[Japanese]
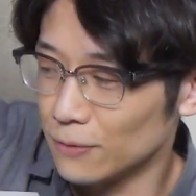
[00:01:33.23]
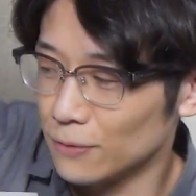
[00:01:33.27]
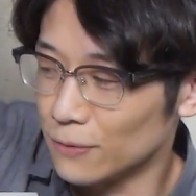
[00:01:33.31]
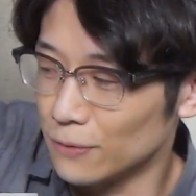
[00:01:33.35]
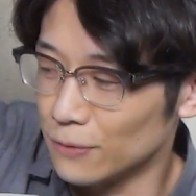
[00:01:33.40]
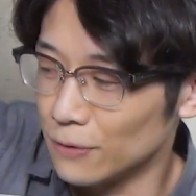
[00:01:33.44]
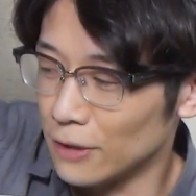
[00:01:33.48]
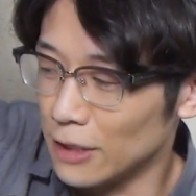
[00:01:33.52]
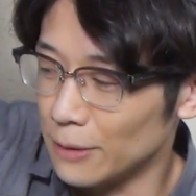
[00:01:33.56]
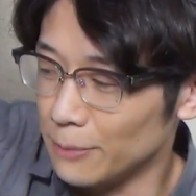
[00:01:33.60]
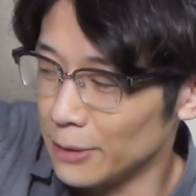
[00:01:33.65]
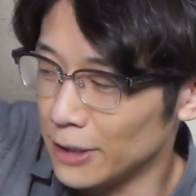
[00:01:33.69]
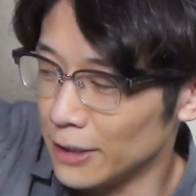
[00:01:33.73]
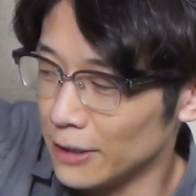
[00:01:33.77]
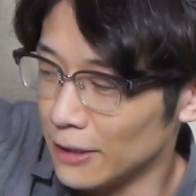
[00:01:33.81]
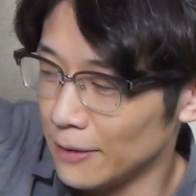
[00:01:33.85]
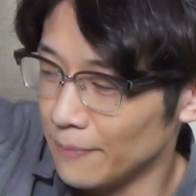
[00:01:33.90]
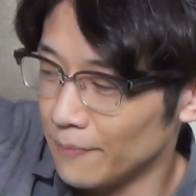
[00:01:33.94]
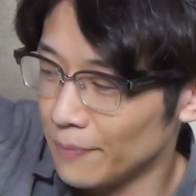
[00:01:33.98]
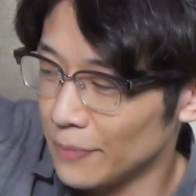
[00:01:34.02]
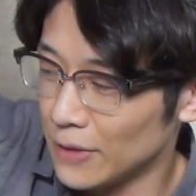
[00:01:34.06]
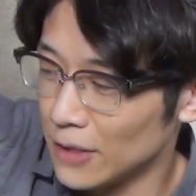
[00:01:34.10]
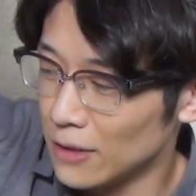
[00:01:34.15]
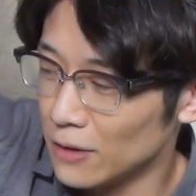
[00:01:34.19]
この紙って
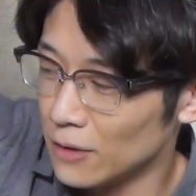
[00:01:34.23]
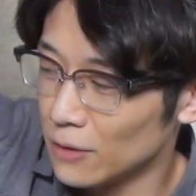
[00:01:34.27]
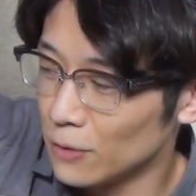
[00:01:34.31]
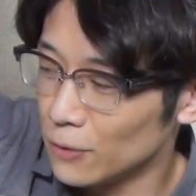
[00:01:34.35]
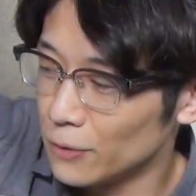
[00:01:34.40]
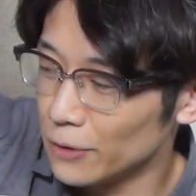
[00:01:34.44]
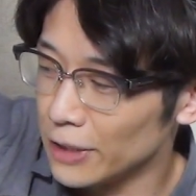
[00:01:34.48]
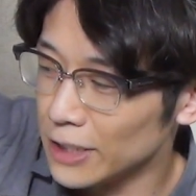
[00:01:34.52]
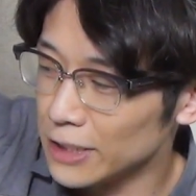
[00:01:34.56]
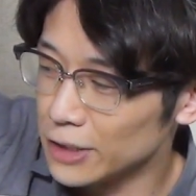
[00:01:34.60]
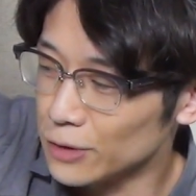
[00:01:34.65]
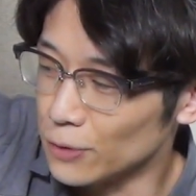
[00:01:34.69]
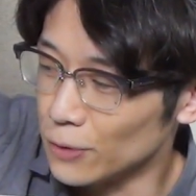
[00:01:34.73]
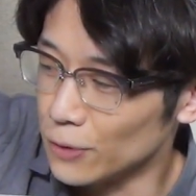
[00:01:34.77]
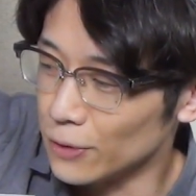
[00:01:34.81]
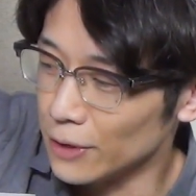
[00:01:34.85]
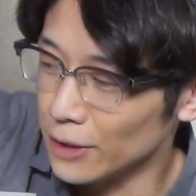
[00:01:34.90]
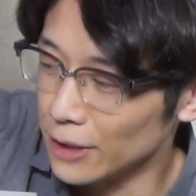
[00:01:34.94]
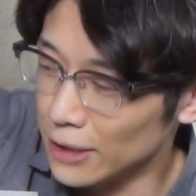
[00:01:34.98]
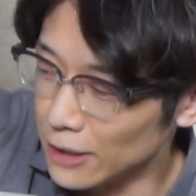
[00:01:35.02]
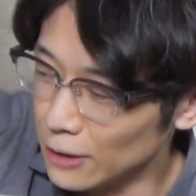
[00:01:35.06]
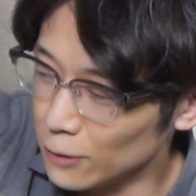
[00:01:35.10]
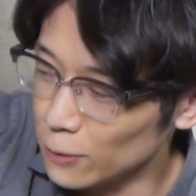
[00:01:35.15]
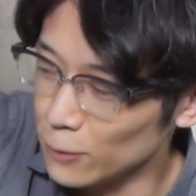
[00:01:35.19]
これ以上
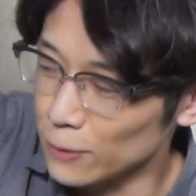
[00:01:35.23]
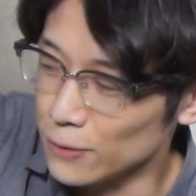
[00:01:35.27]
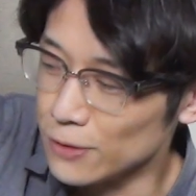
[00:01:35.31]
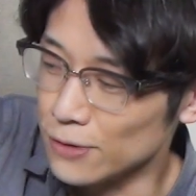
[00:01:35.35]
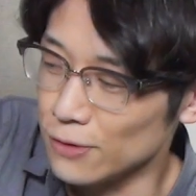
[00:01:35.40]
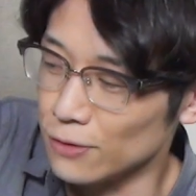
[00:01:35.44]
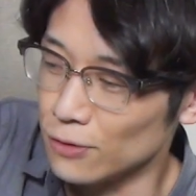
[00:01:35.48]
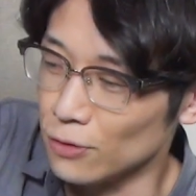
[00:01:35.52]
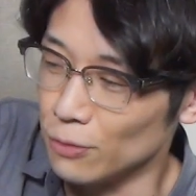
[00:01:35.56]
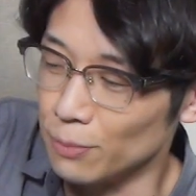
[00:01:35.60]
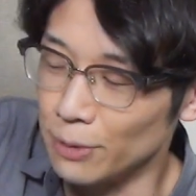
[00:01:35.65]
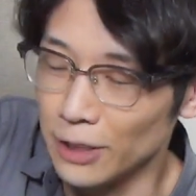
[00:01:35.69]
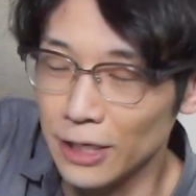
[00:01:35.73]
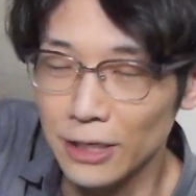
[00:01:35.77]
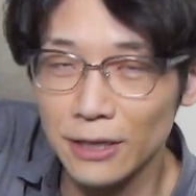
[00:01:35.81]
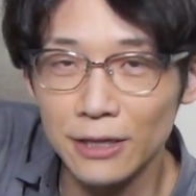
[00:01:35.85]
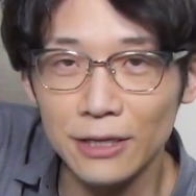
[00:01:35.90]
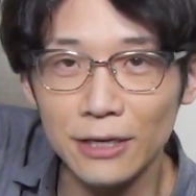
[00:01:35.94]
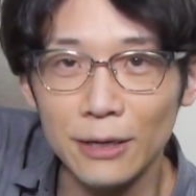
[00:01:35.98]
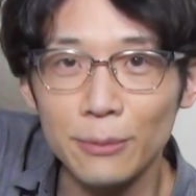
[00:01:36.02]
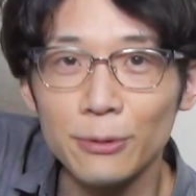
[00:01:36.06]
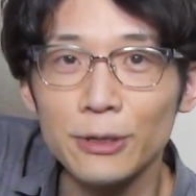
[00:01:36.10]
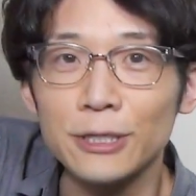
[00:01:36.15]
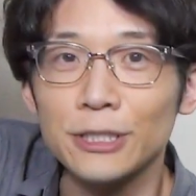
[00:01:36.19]
開こうとするとビーっ
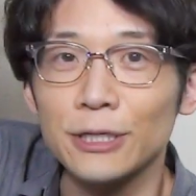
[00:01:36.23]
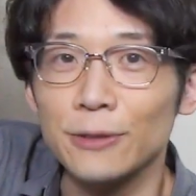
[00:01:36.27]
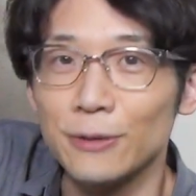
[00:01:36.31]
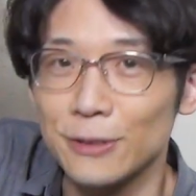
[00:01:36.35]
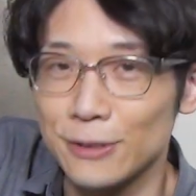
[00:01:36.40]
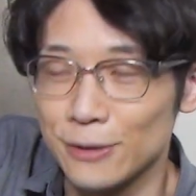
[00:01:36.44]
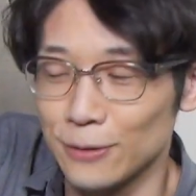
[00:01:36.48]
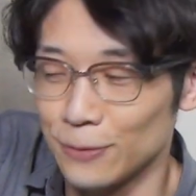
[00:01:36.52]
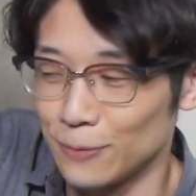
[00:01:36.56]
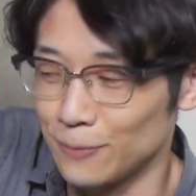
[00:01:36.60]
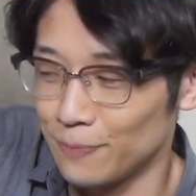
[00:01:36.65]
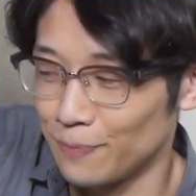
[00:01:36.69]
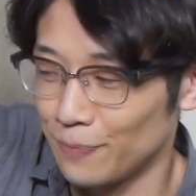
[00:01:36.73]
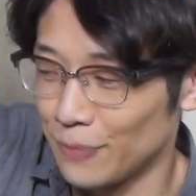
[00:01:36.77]
て破れちゃうんですよ